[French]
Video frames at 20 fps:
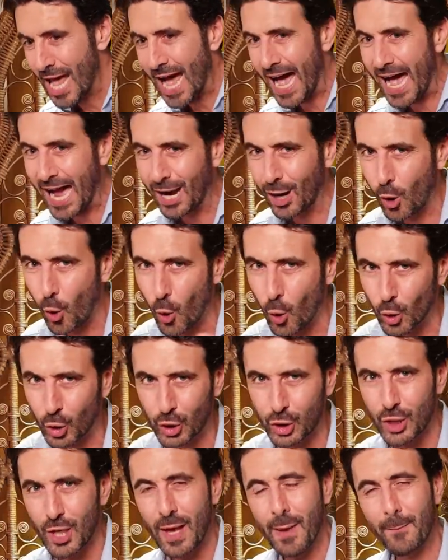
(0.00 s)
À
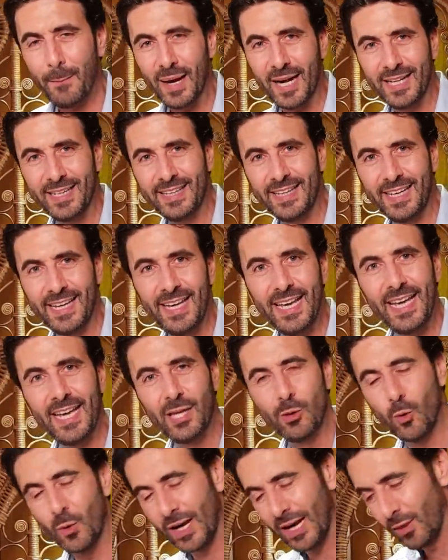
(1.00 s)
gauche, Baldé
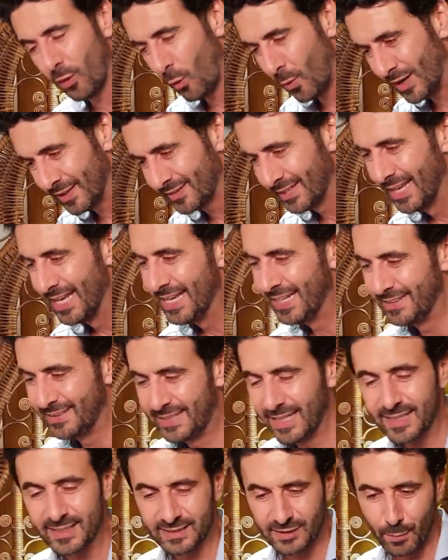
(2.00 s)
et donc à droite,
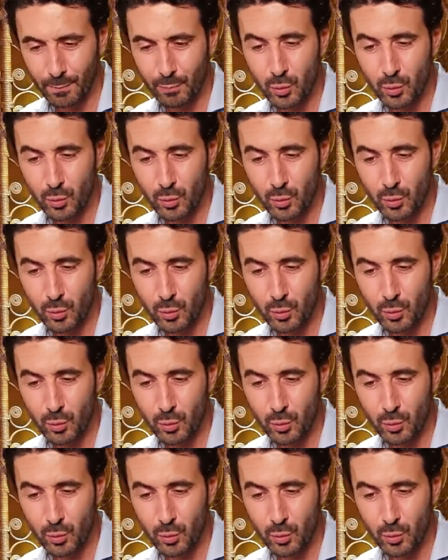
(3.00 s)
Dest.